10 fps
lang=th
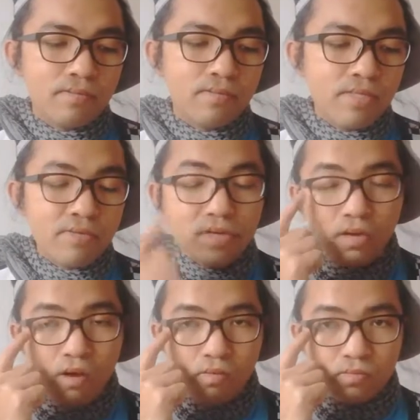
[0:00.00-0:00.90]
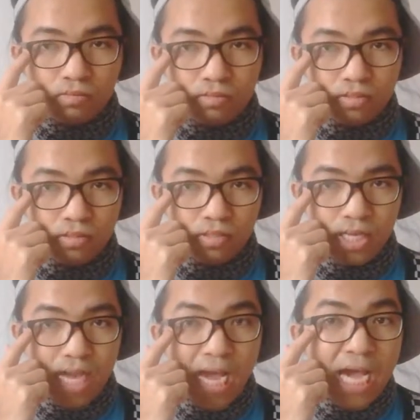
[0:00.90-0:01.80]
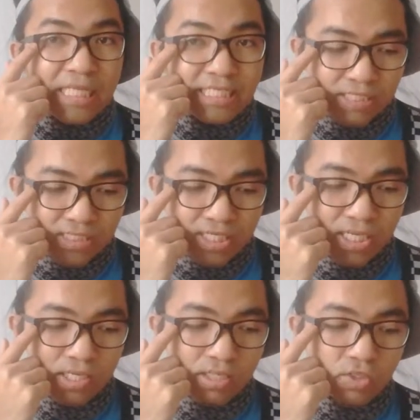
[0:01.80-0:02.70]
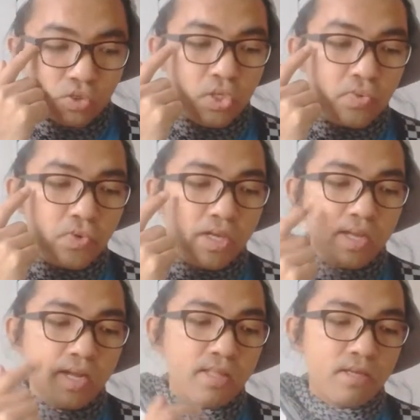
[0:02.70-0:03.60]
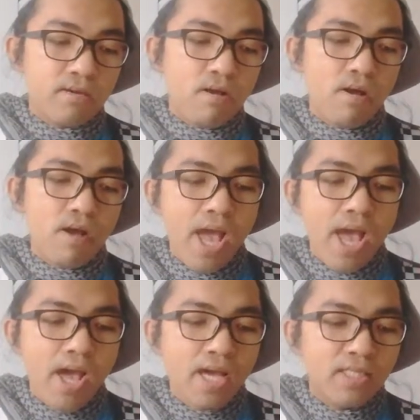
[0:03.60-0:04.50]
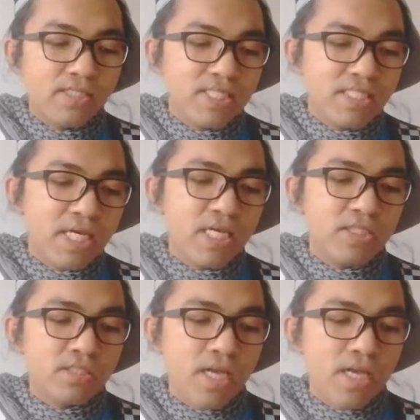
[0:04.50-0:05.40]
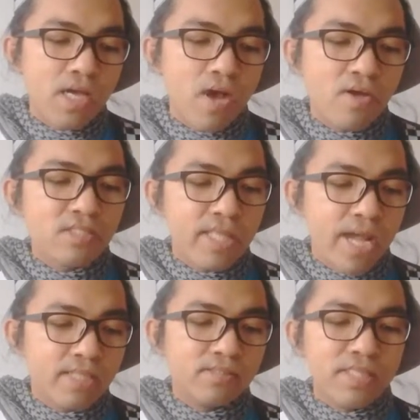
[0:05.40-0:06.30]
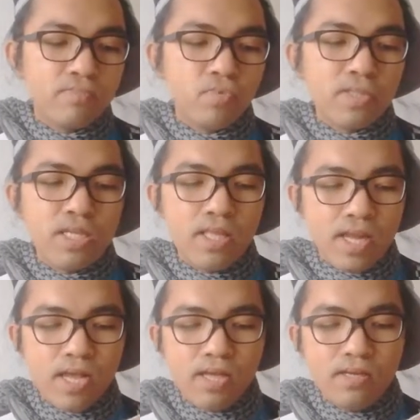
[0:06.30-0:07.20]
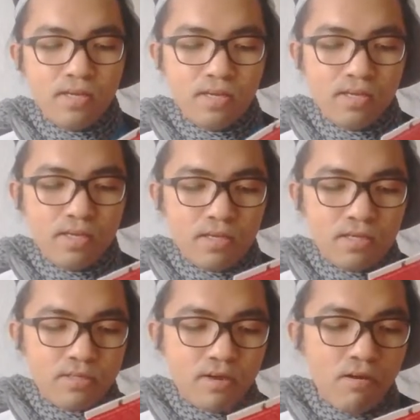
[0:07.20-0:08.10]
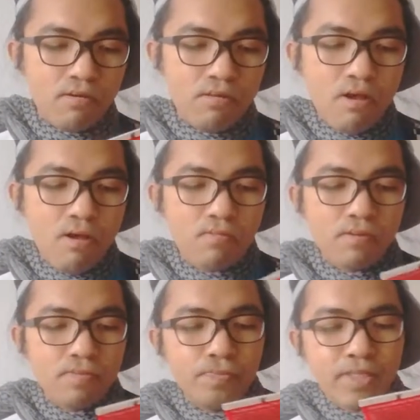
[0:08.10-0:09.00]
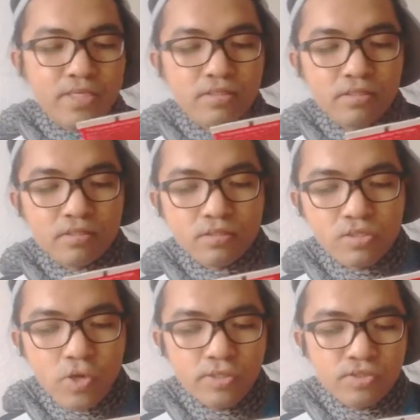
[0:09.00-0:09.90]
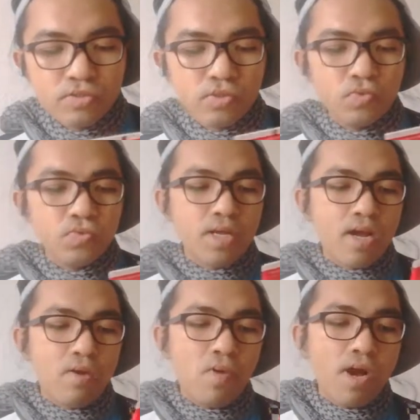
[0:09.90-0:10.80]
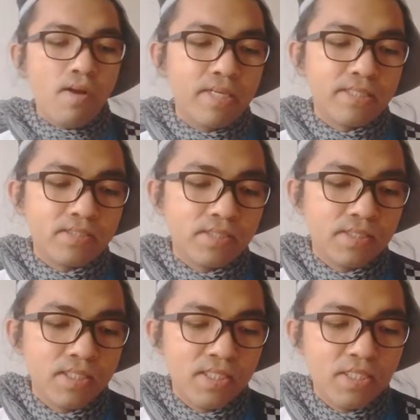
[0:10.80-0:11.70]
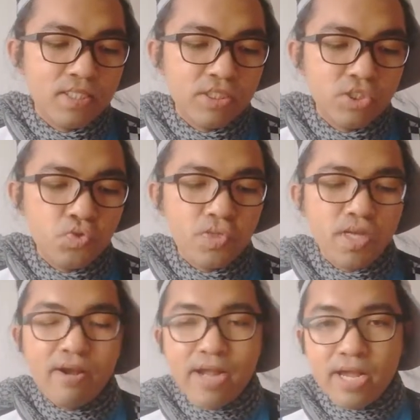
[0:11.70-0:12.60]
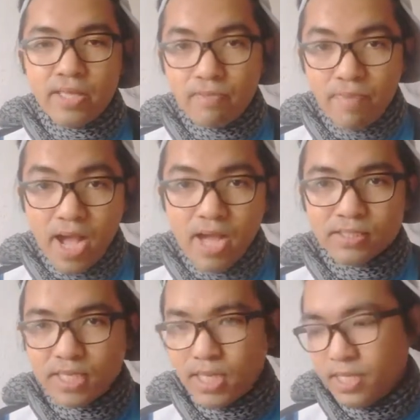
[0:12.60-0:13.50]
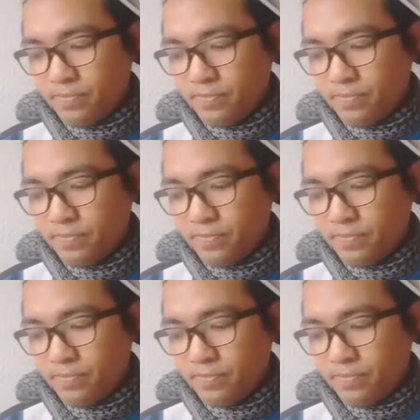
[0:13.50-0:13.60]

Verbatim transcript: ในเรื่องของไอริดนะคะก็ช่วยด้วยนะคะ แล้วก็ a อ t i oxidant อะไรพวกนี้นะคะ ก็ลองเซิร์ชดูนะคะว่ามันช่วยอะไรได้บ้างนะคะ